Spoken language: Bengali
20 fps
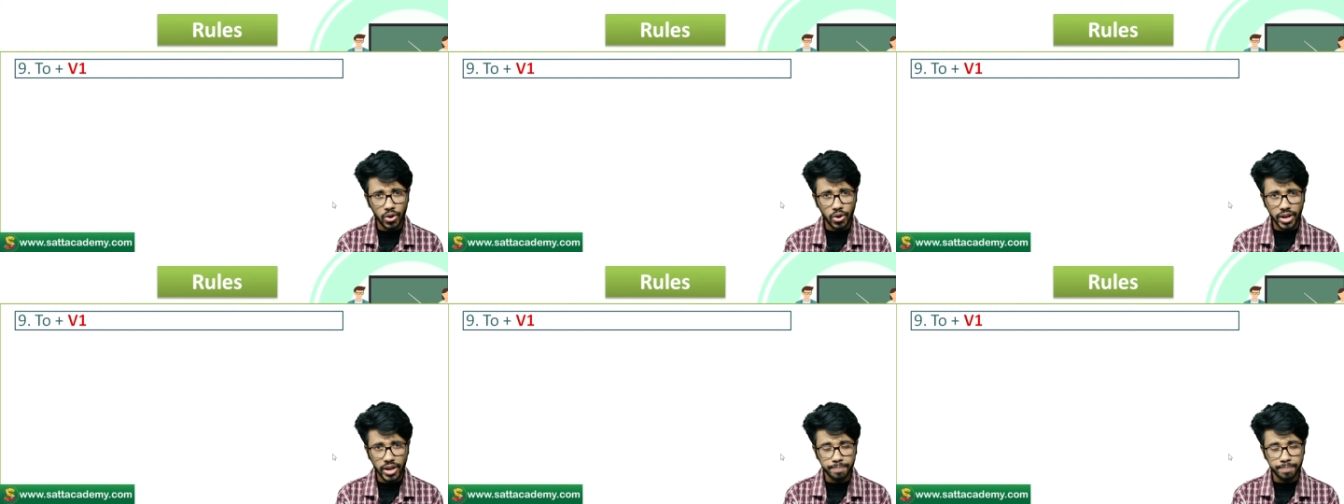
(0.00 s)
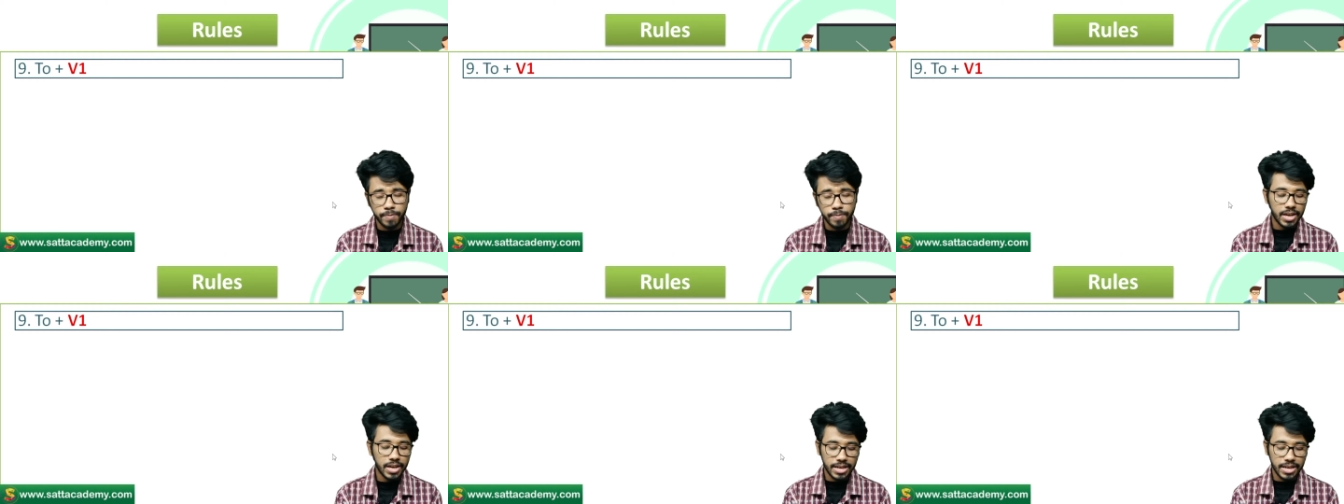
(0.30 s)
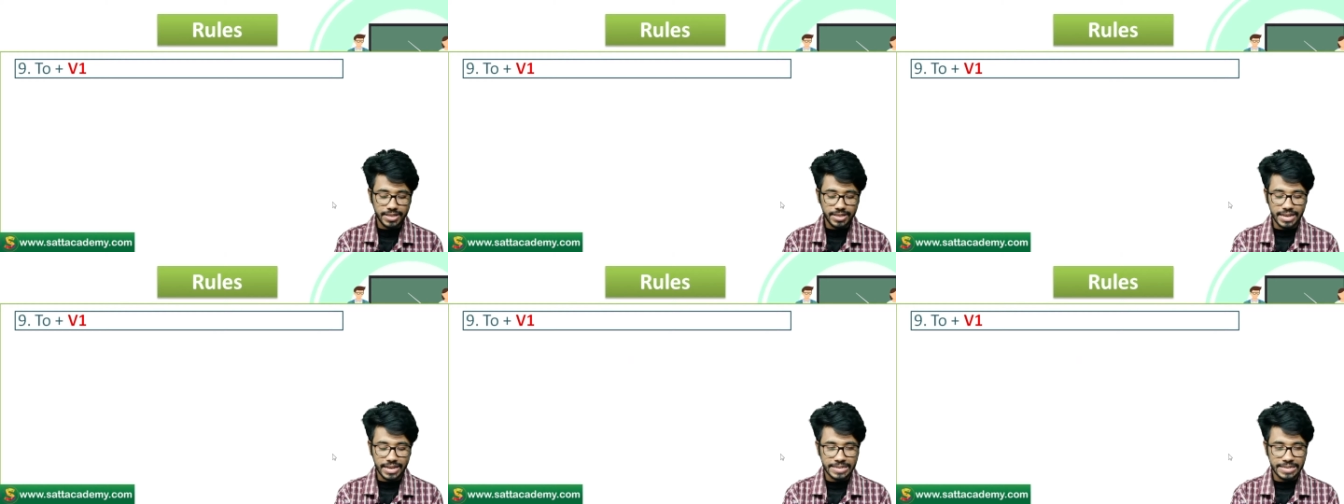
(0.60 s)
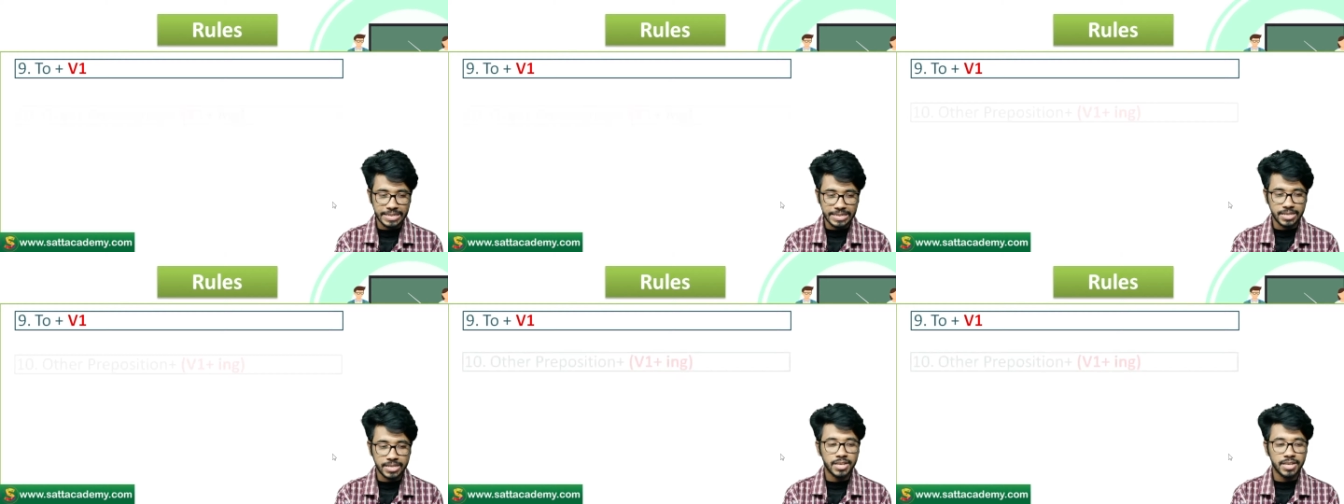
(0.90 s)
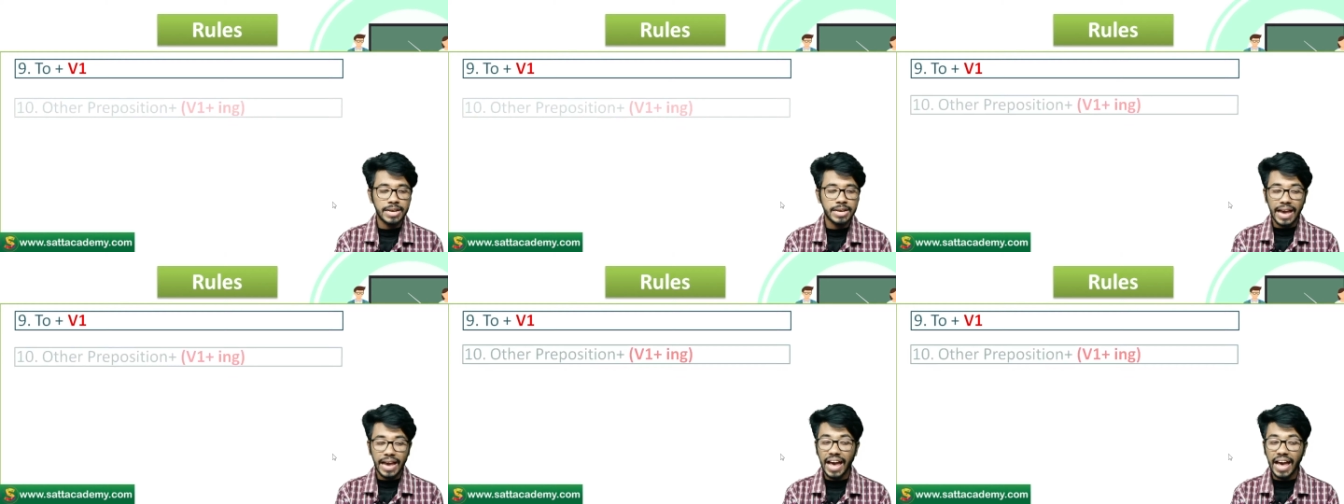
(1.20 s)
ওকে দ্যাটস ইট
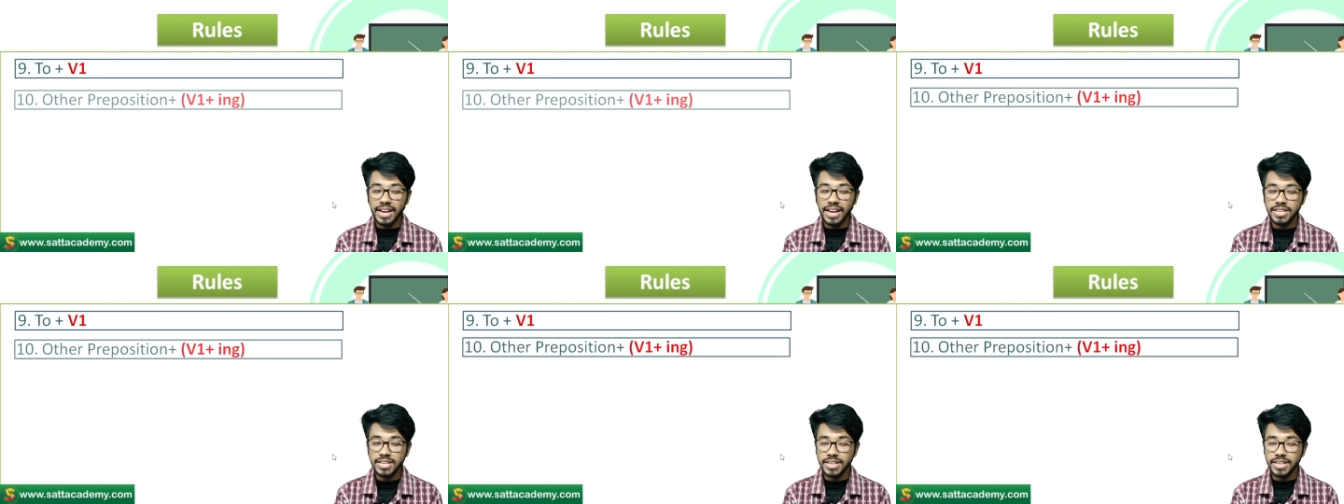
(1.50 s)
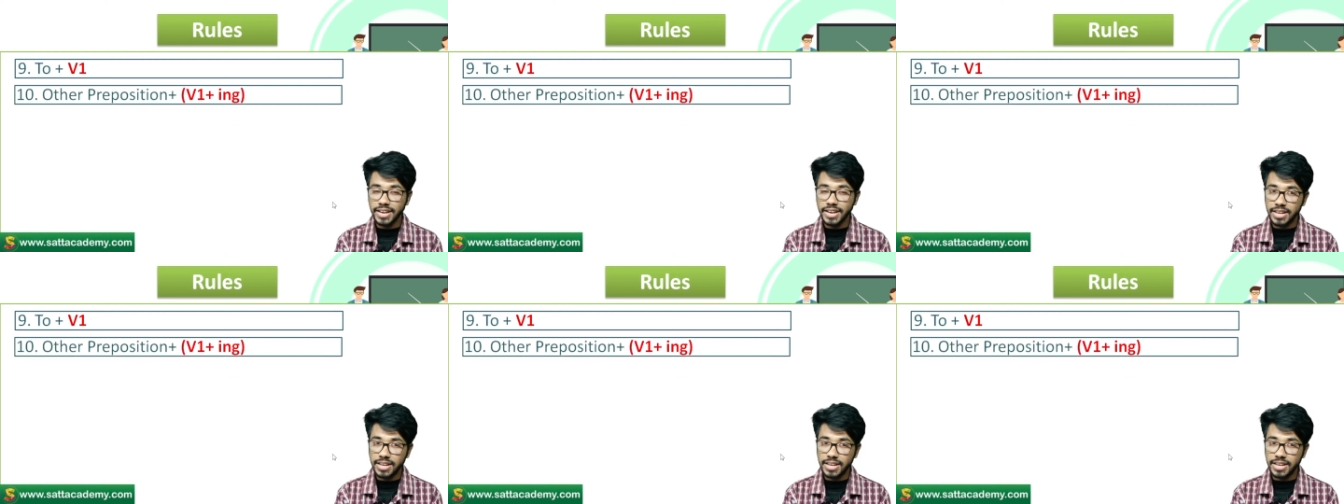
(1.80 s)
অ্যান্ড